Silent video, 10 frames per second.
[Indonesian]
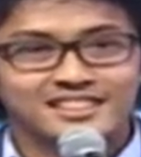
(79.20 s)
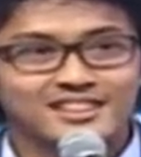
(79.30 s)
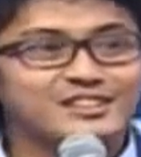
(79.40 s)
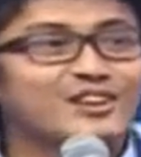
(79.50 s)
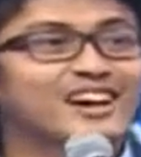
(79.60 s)

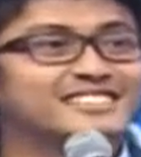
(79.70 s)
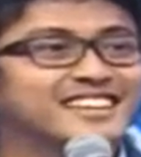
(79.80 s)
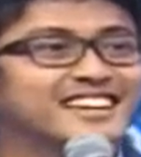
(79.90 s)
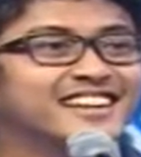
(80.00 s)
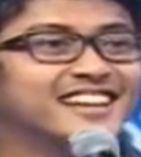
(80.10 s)
Lu tau gak
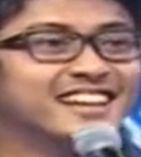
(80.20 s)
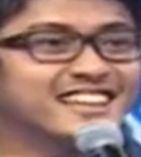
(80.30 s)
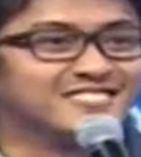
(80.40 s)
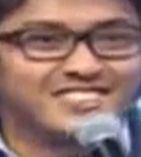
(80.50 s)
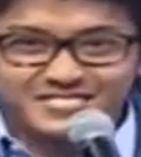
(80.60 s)
sih?
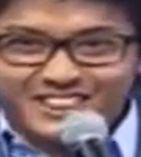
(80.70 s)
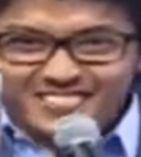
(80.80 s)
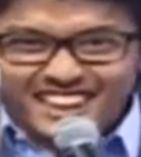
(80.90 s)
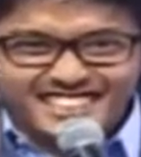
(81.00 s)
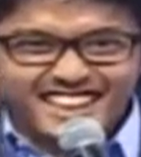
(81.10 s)
Masih pernah
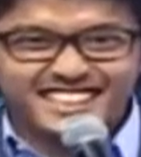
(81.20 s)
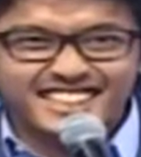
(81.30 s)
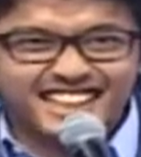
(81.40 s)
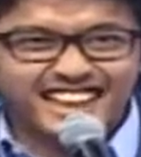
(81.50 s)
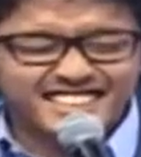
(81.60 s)
merasakan
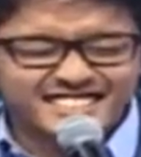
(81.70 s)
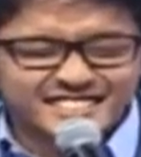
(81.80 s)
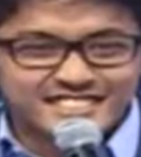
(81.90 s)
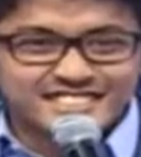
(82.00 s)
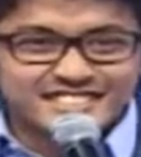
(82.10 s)
kan kayak
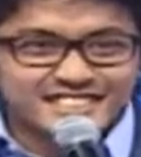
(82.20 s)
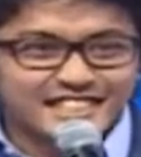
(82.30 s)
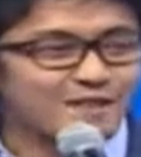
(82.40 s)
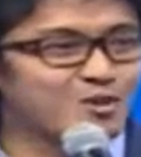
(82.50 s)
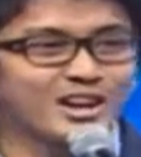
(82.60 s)

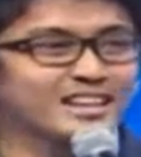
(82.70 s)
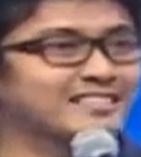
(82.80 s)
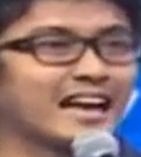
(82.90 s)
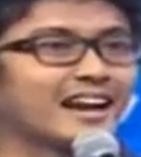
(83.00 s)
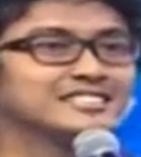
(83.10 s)
gak boleh ada
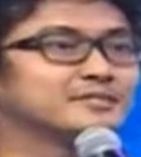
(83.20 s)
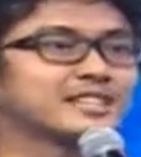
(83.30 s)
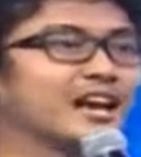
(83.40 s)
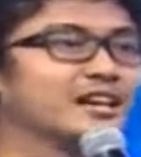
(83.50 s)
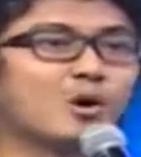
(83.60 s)
getaran sama
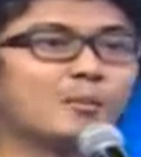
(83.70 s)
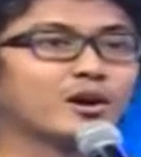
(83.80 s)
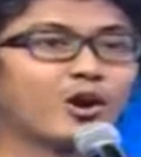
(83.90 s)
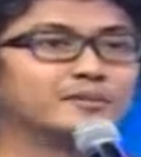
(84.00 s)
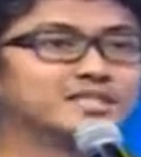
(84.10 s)
sekali di mobil
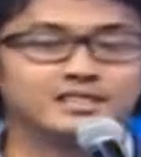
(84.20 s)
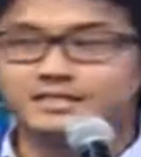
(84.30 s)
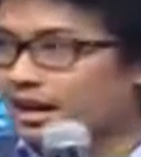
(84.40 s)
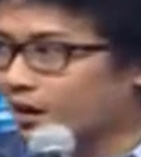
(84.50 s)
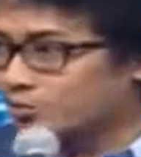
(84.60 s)
kalau bisa nih.
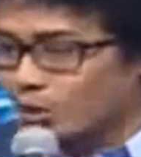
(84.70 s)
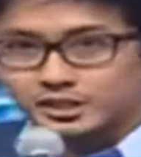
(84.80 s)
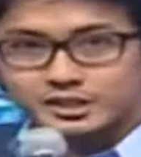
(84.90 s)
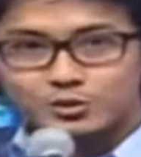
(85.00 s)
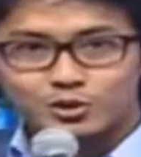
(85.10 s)
Jangan lewat
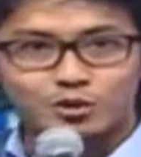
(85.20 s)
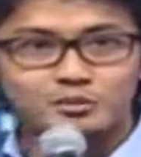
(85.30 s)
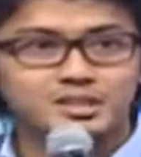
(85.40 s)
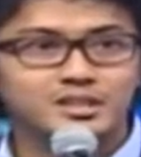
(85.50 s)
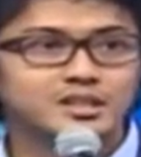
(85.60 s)
polisi tidur kalau
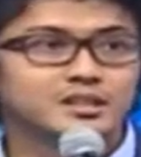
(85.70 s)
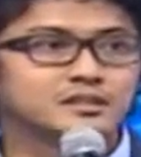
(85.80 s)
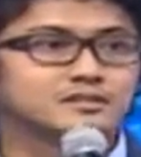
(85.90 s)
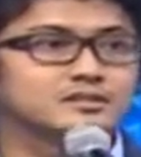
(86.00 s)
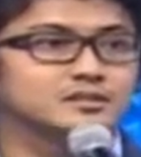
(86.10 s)
bisa nih.
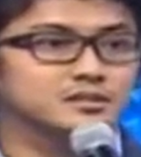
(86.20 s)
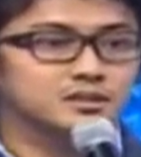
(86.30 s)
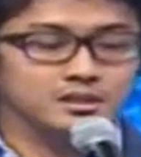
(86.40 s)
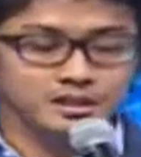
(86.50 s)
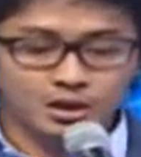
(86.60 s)

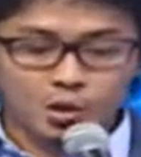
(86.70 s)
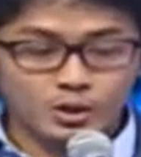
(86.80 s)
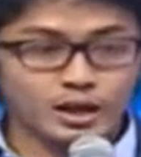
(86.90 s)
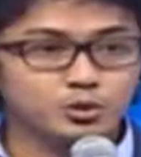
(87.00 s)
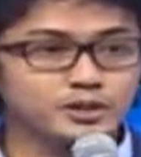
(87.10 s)

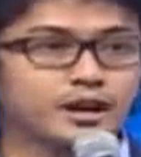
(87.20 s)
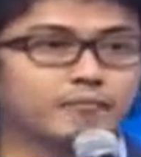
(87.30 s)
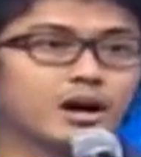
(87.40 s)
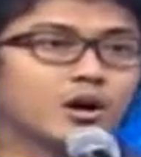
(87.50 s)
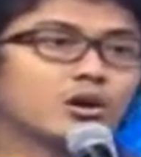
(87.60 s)
Udah gitu
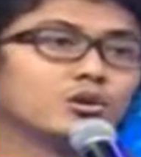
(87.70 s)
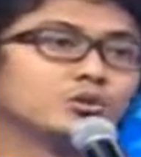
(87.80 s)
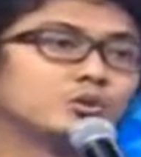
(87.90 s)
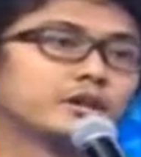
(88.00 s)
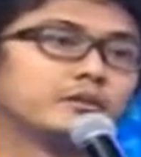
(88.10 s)
ditambah kalau lu
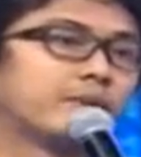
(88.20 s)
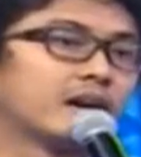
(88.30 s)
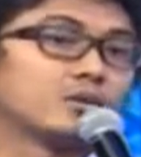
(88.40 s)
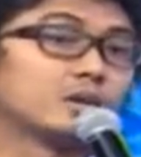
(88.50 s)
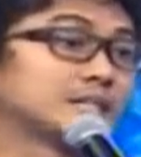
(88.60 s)
duduk di depan
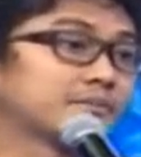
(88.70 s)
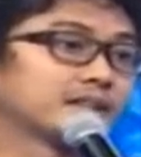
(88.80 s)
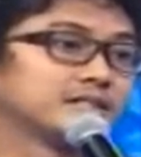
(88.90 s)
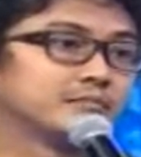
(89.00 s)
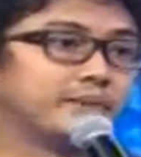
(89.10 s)
kan wajib
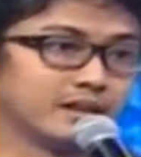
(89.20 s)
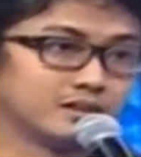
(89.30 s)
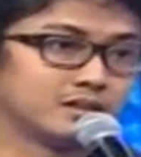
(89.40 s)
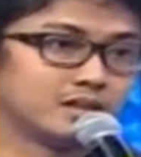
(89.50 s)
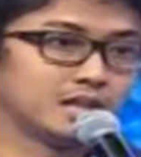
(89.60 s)
pakai seat belt.
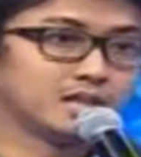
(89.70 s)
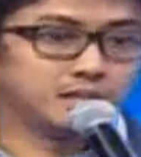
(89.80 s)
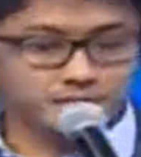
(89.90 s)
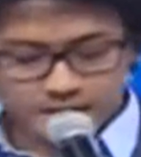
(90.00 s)
Seat